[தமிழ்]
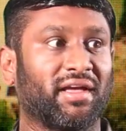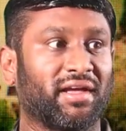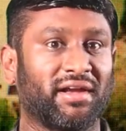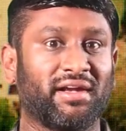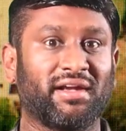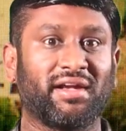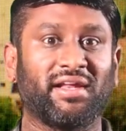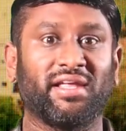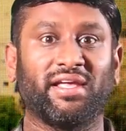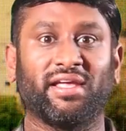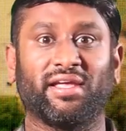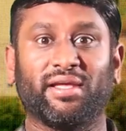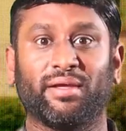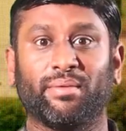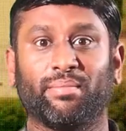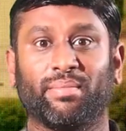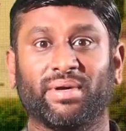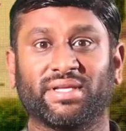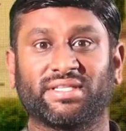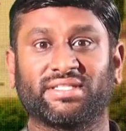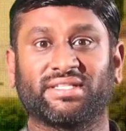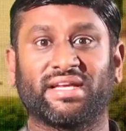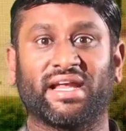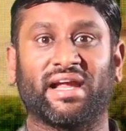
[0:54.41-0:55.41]
கிண்டி
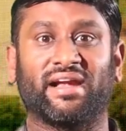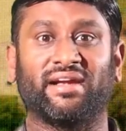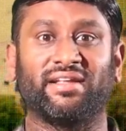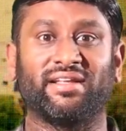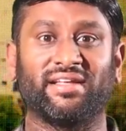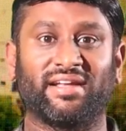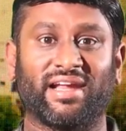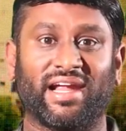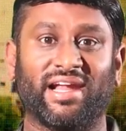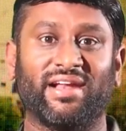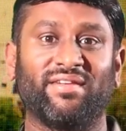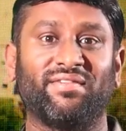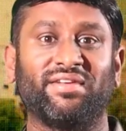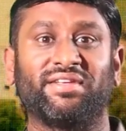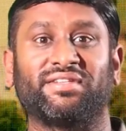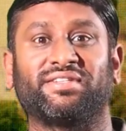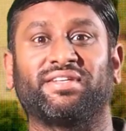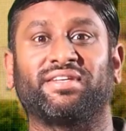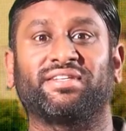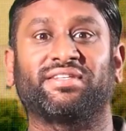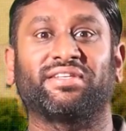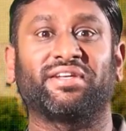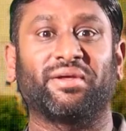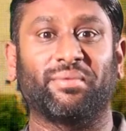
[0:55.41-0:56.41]
பஸ் ஸ்டாண்டு ரயில்வே
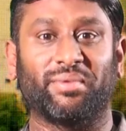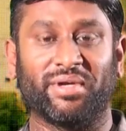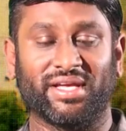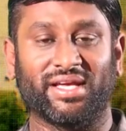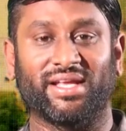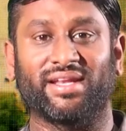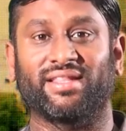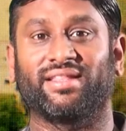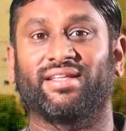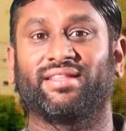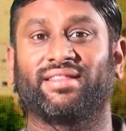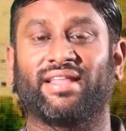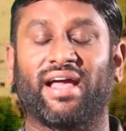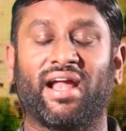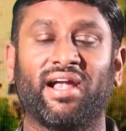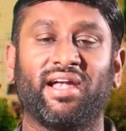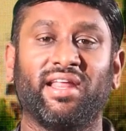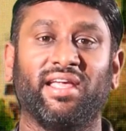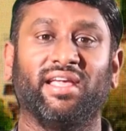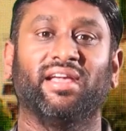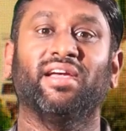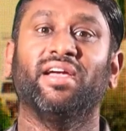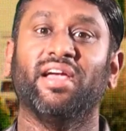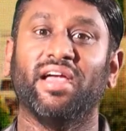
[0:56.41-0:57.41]
ஸ்டேஷன் அப்படிங்கிறத
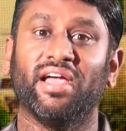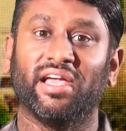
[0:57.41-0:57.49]
தாண்டி